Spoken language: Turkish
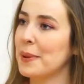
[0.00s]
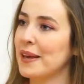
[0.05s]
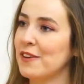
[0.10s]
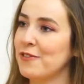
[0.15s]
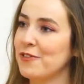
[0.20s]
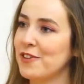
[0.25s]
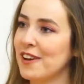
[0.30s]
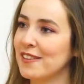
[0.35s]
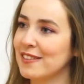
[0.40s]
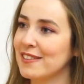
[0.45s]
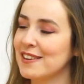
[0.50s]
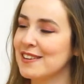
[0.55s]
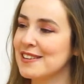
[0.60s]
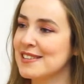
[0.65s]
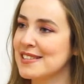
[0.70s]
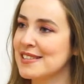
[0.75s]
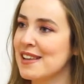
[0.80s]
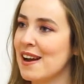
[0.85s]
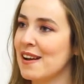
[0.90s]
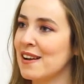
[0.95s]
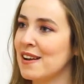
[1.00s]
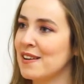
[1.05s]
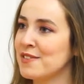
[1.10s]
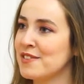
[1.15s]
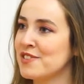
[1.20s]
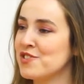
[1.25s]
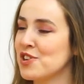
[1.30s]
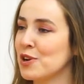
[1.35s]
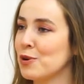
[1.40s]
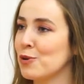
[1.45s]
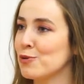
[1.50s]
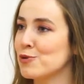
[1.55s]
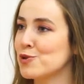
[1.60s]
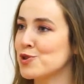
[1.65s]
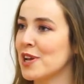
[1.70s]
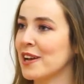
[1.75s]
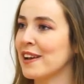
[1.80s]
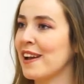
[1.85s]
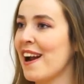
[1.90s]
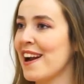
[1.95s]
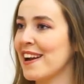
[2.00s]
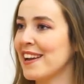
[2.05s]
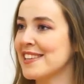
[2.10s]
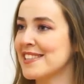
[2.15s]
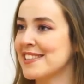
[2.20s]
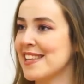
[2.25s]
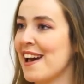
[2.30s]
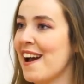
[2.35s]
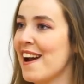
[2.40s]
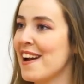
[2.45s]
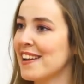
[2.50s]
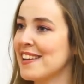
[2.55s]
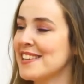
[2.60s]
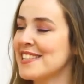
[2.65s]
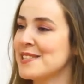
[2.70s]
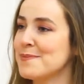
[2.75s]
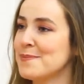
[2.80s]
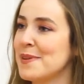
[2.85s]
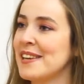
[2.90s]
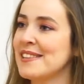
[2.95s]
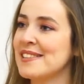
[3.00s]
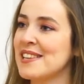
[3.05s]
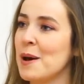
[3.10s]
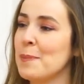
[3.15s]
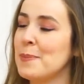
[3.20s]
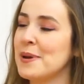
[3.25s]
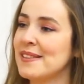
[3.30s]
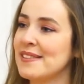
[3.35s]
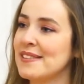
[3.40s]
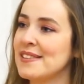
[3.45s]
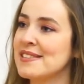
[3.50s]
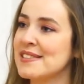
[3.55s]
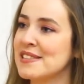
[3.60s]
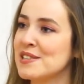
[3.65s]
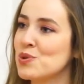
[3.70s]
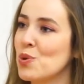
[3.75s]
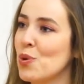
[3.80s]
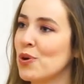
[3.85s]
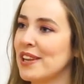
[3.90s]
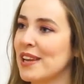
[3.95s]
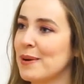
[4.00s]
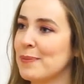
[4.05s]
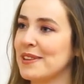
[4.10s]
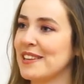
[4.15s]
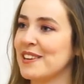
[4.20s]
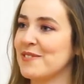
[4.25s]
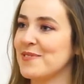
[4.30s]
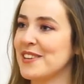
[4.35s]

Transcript: Peki fiyatlarınızı değerlendirecek olursak herkese, her kesime hitap ettiğinizi söyleyebilir